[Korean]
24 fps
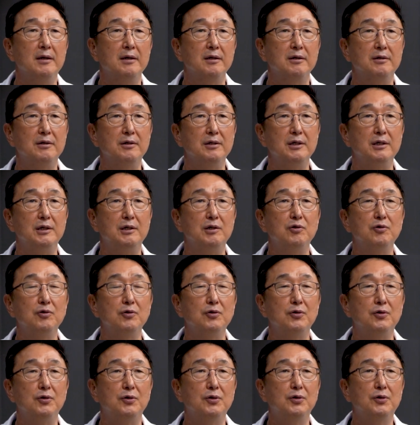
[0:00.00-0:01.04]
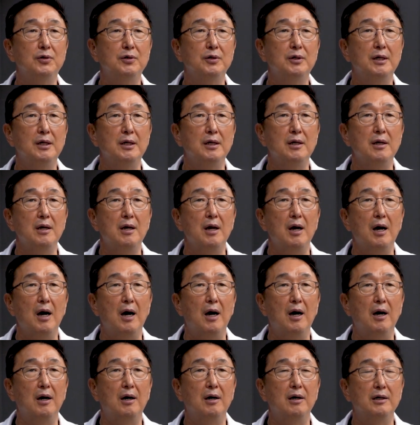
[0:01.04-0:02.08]
그 이후로
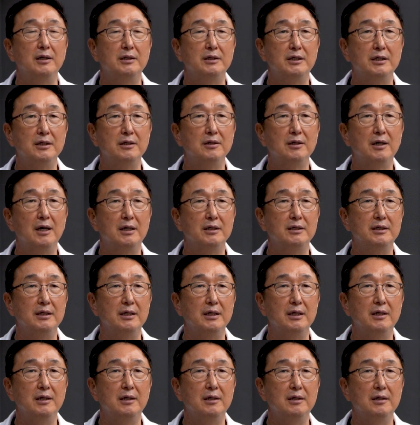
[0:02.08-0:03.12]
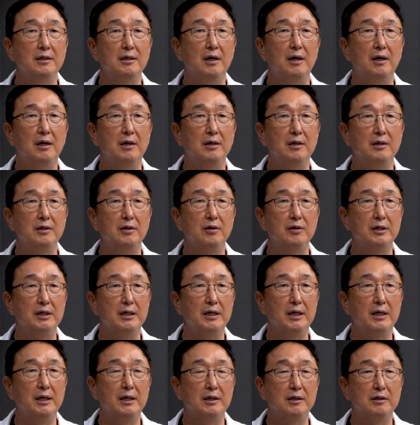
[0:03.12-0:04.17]
어, 지금까지 어,
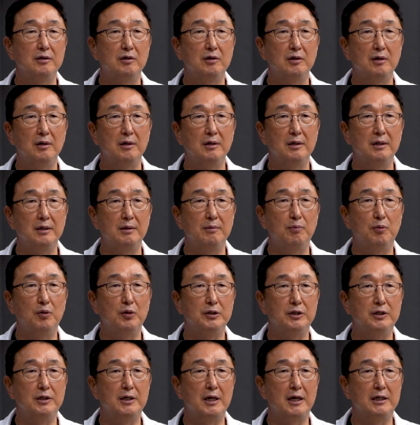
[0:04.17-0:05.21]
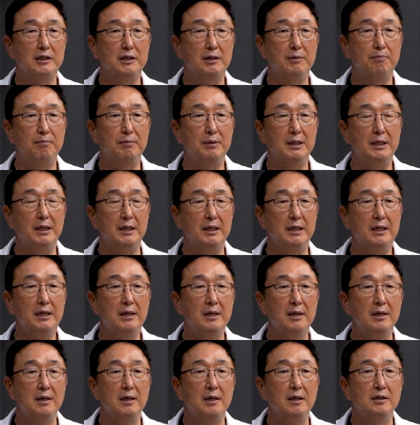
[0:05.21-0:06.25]
여기에 보시다시피
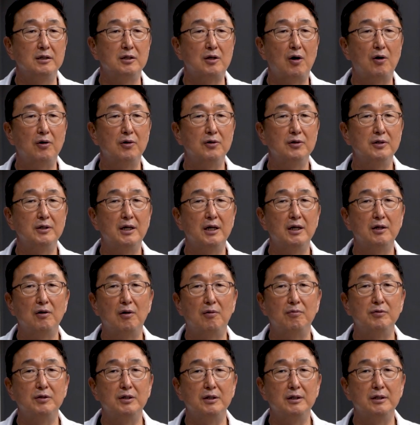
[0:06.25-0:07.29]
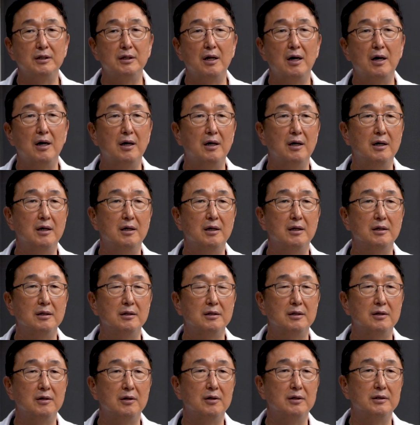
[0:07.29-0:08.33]
30개 넘는 아,
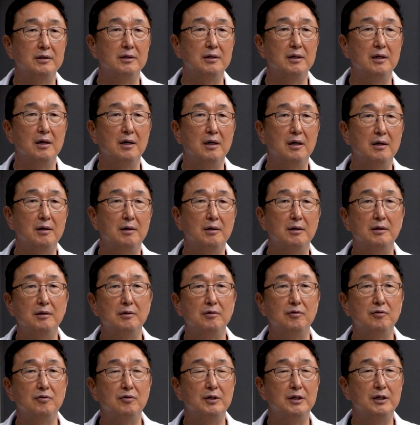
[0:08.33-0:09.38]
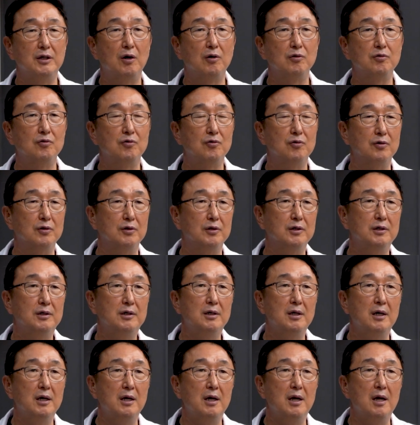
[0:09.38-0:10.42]
그런 어, 우리 연구를
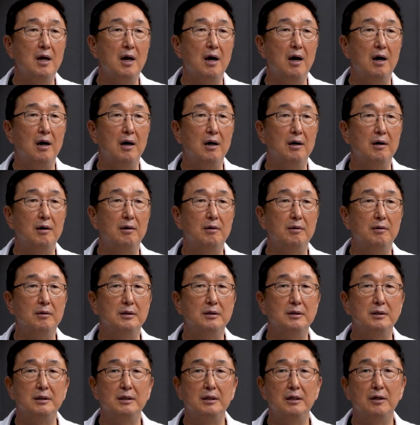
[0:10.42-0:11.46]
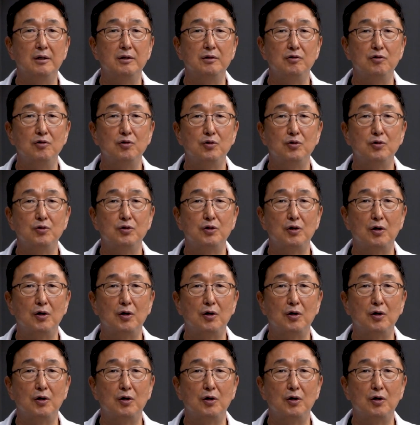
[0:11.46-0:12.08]
어, 이런 뉴스